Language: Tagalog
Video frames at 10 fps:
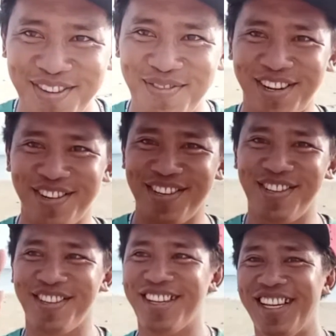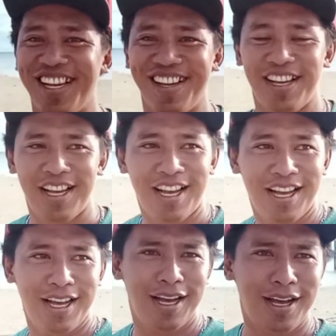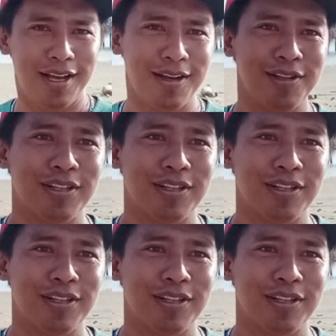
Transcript: yan mga guys. Uh, ah,